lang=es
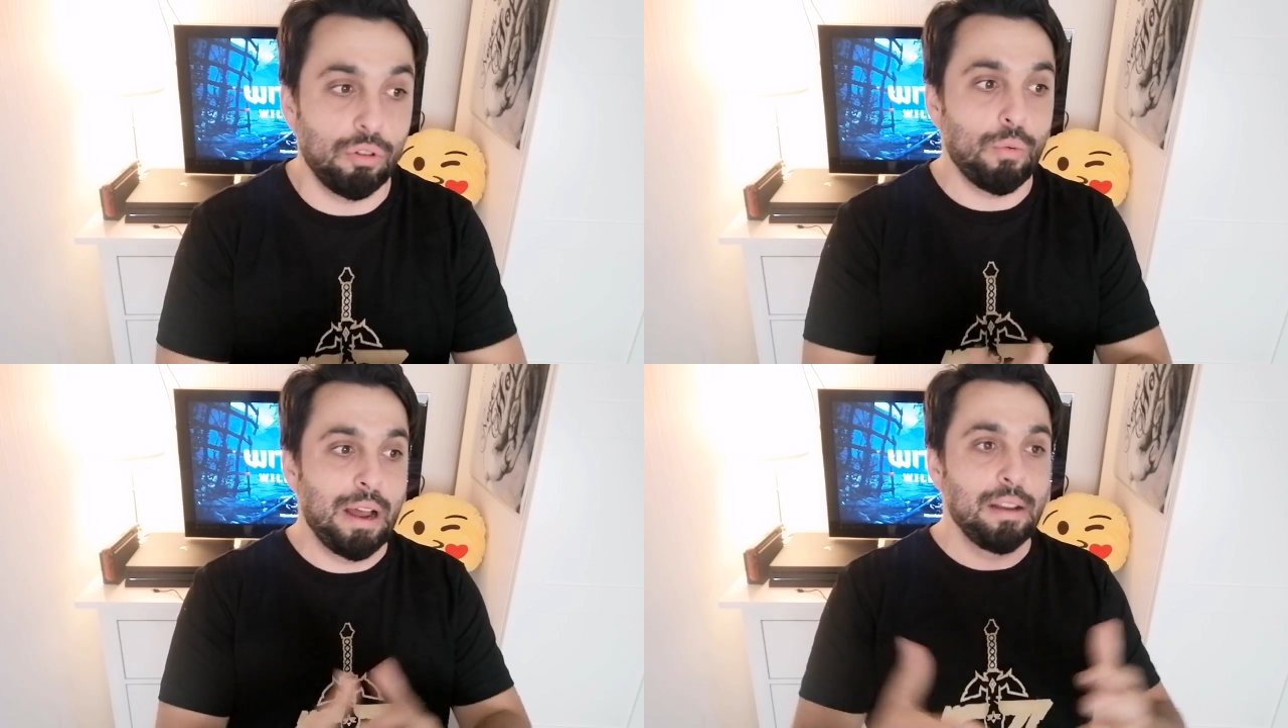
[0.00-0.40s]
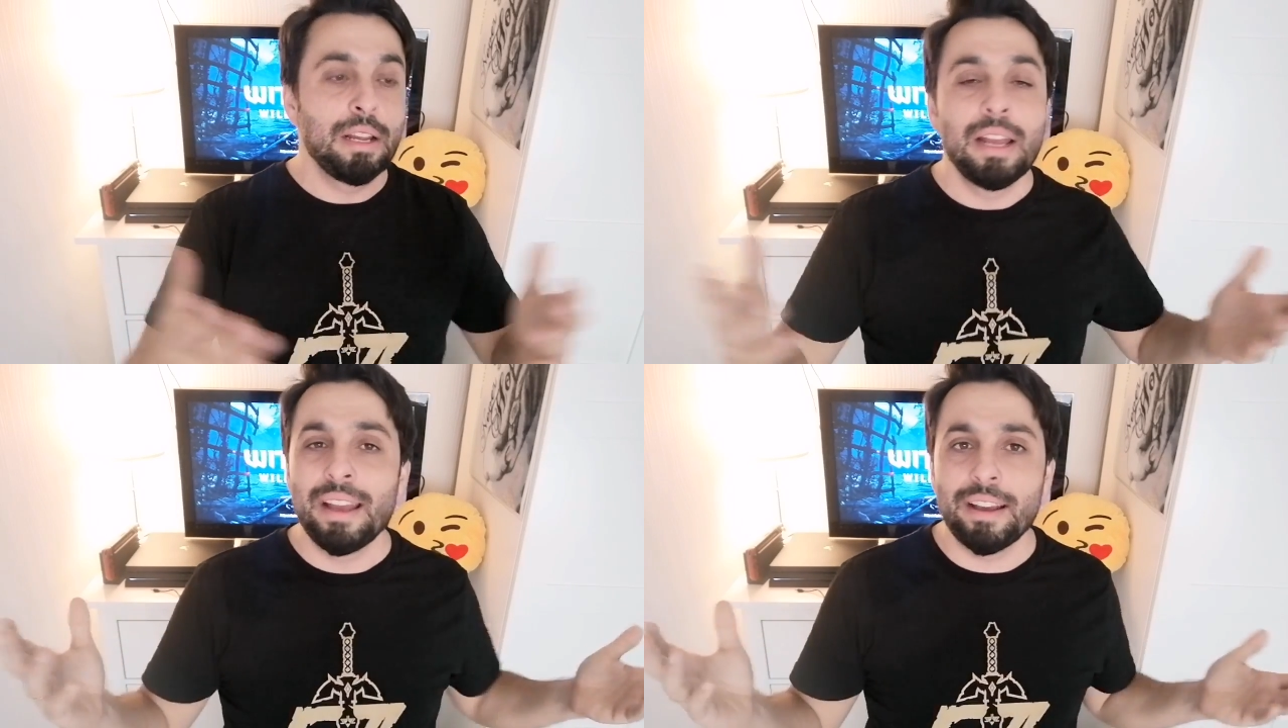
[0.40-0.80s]
lo
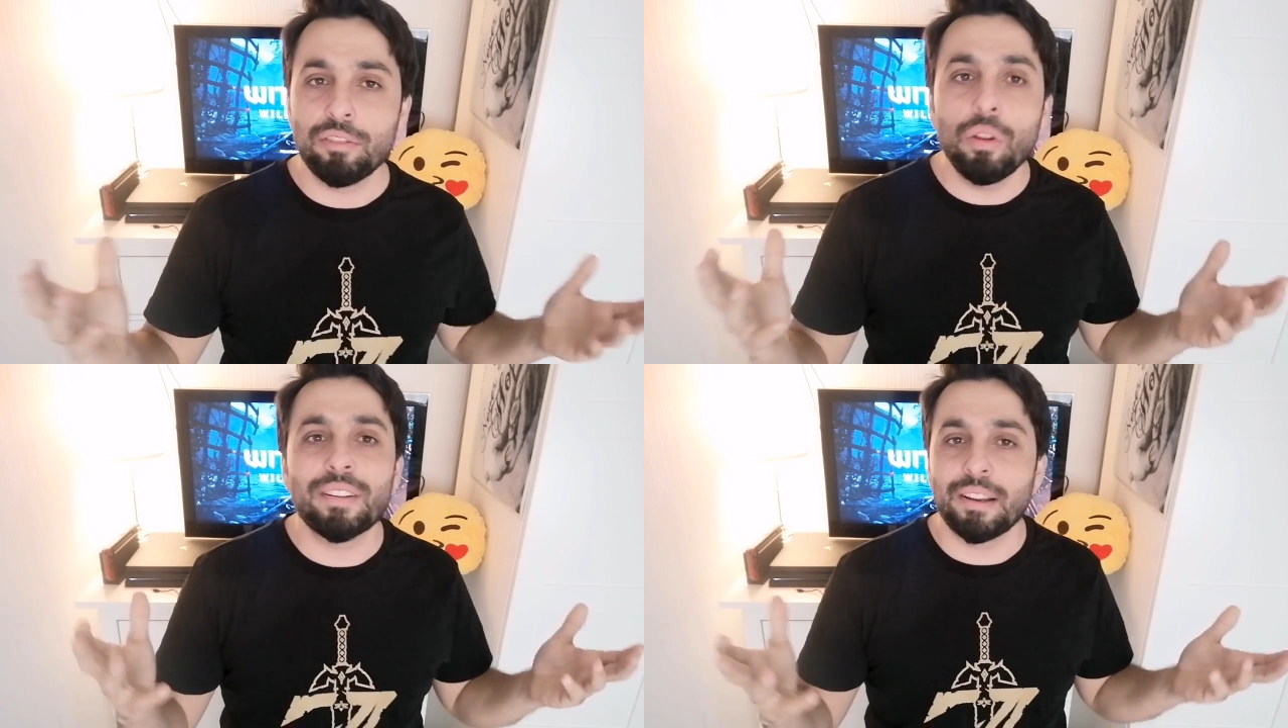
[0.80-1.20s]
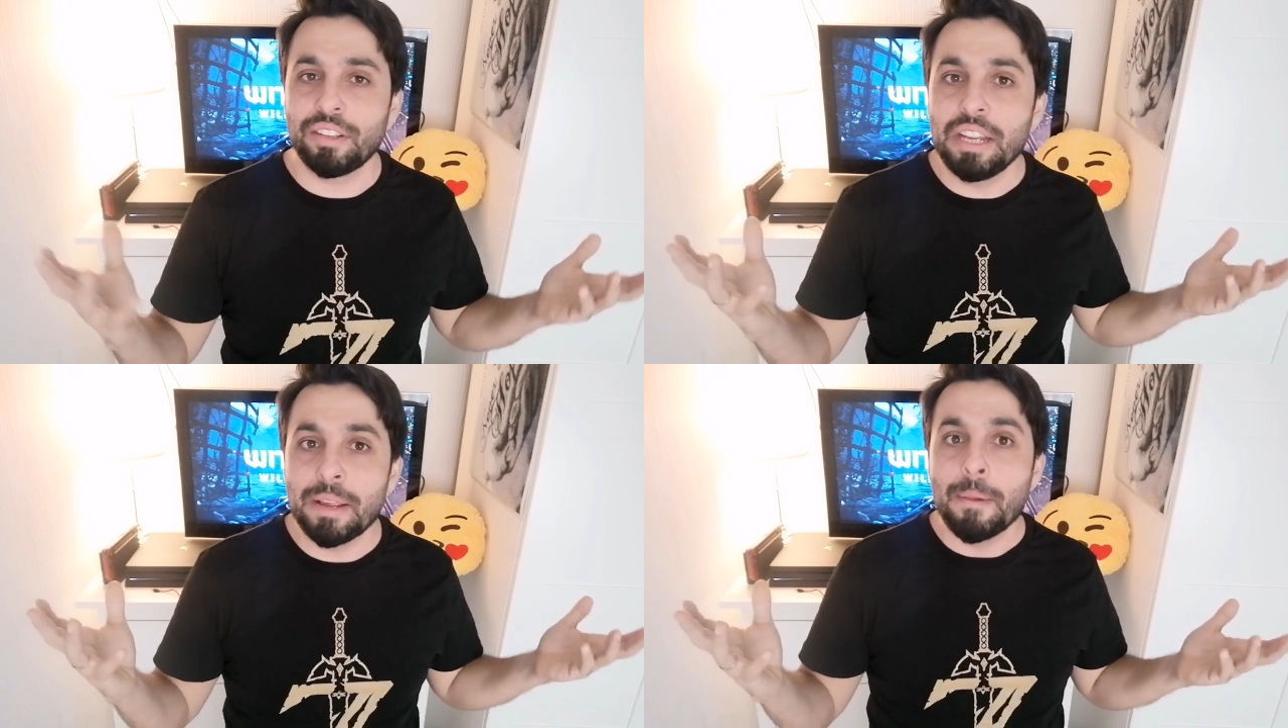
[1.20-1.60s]
cual esto es
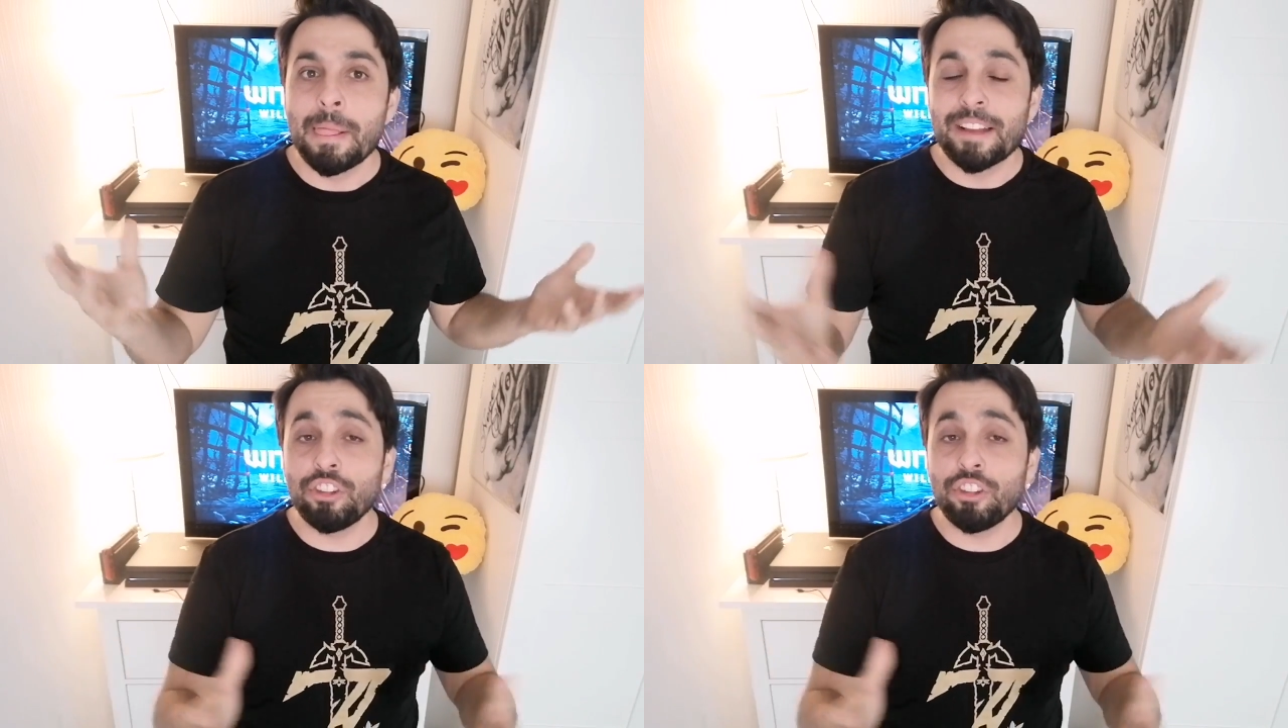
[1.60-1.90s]
así.